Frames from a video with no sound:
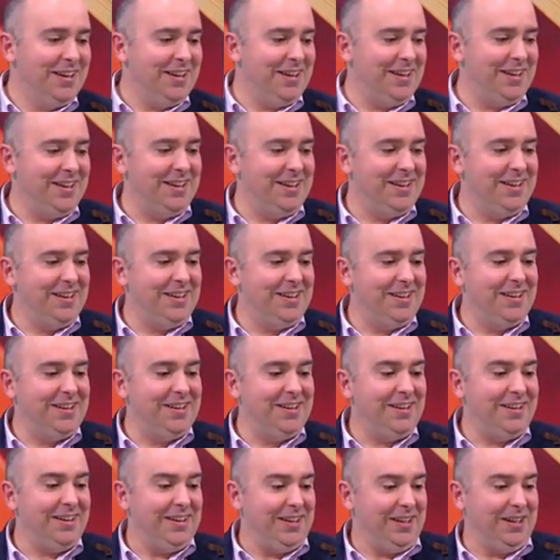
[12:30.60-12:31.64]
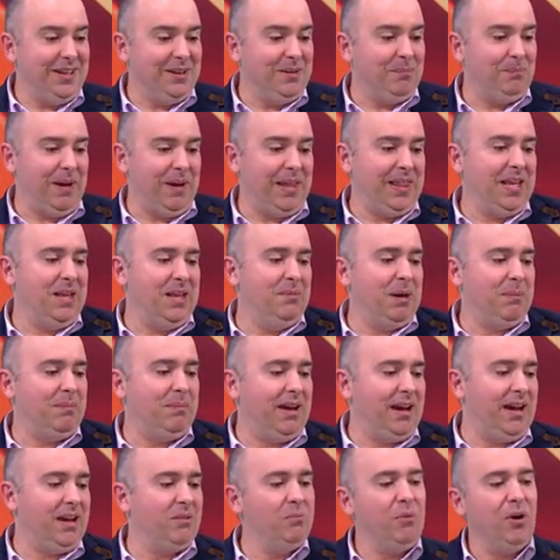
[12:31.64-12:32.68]
Uh, e ele pede aqui para
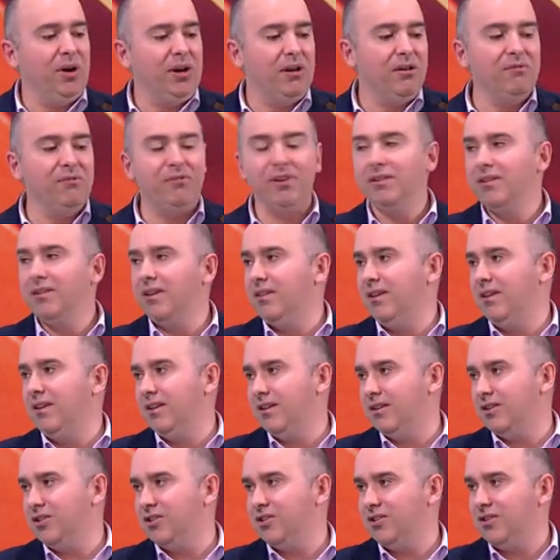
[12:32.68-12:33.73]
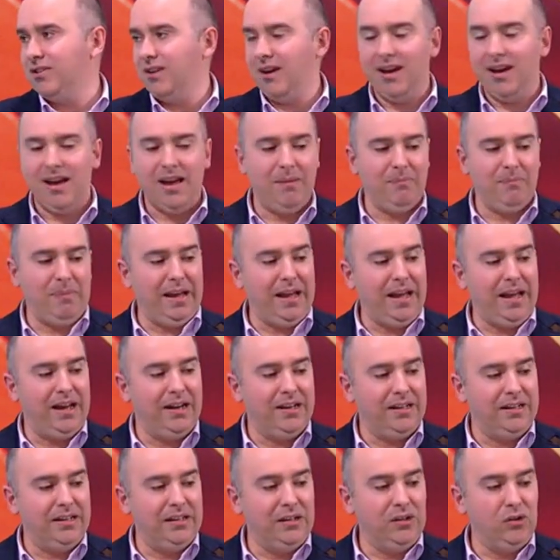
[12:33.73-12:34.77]
apagar, demora 90 dias a
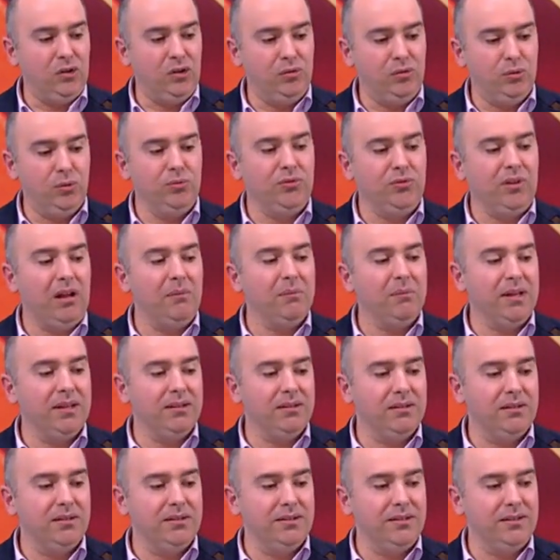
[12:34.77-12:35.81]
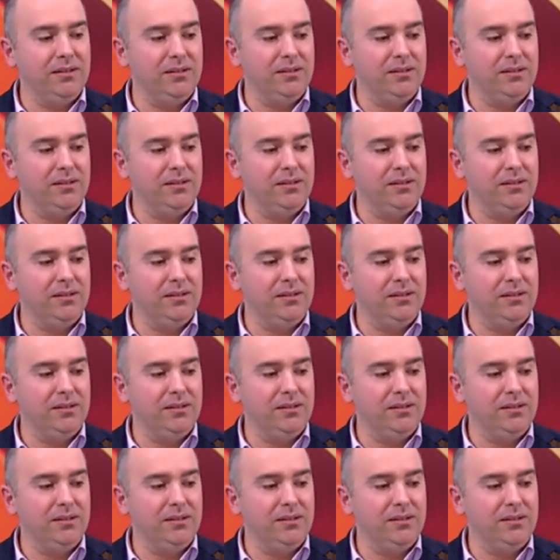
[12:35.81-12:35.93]
apagar totalmente